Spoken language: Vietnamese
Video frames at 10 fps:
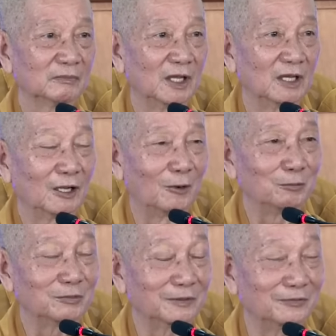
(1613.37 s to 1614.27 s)
để
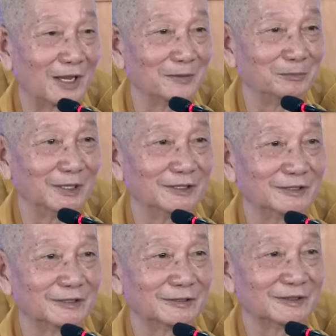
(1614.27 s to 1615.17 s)
học cái văn
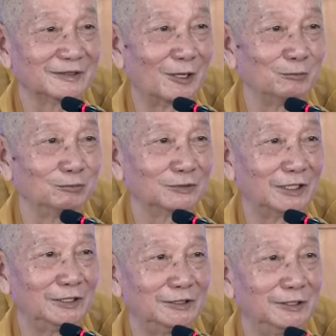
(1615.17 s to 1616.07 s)
minh Đông
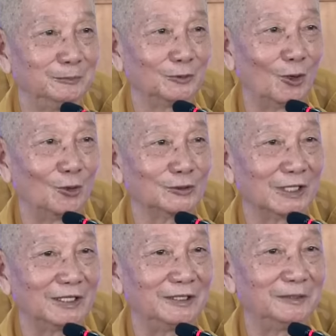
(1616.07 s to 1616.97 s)
Tây Kim Cổ
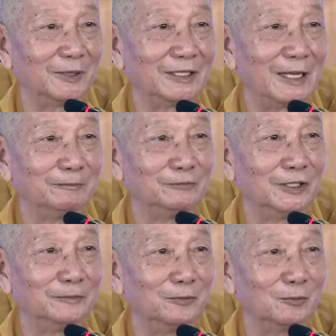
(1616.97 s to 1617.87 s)
này mà đem
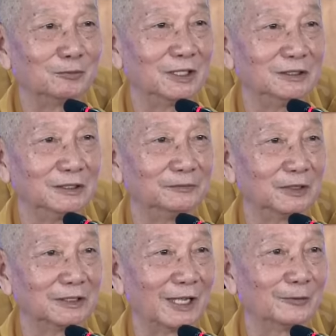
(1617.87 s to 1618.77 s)
về phục hưng cái
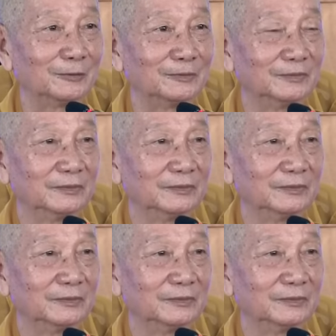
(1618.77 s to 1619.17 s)
Phật giáo.